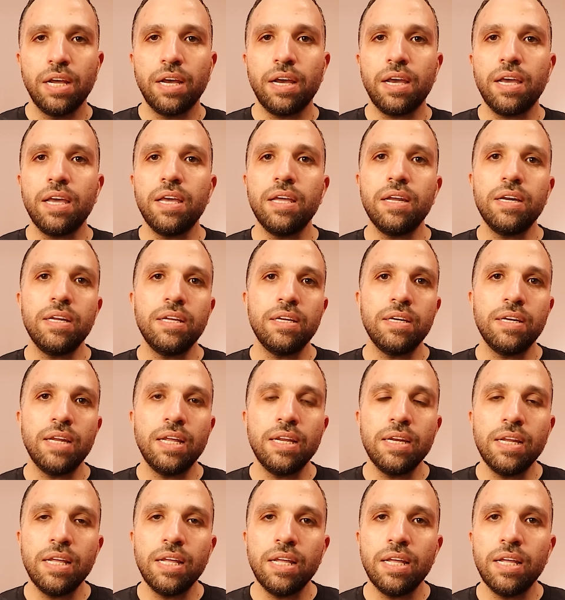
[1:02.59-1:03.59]
غير ان
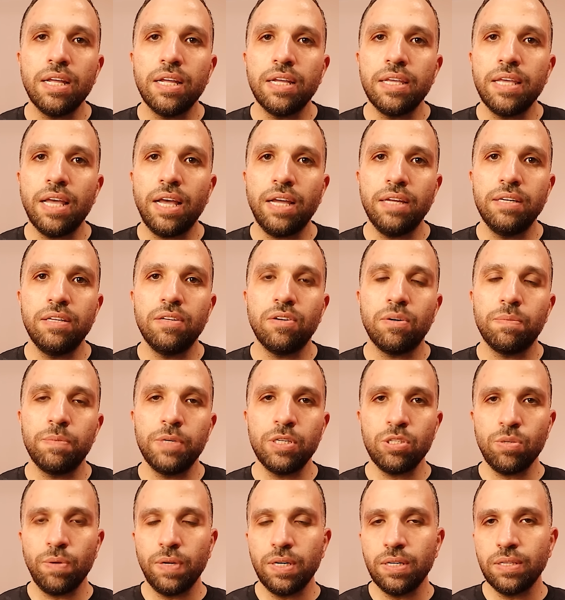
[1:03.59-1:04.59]
انا يعني
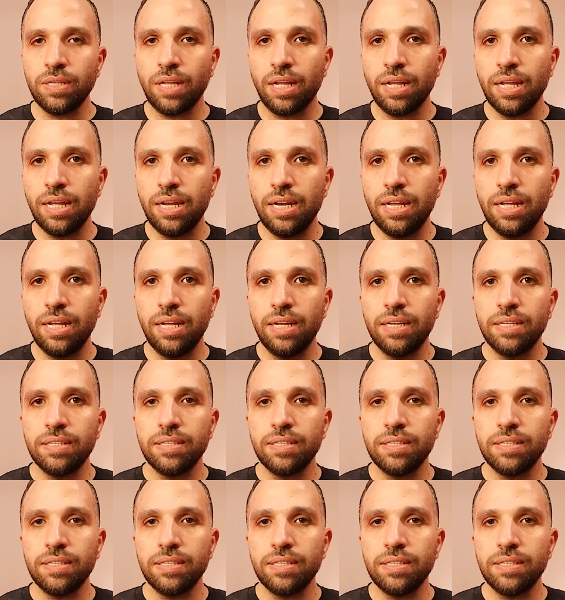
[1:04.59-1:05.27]
ربنا سبحانه وتعالى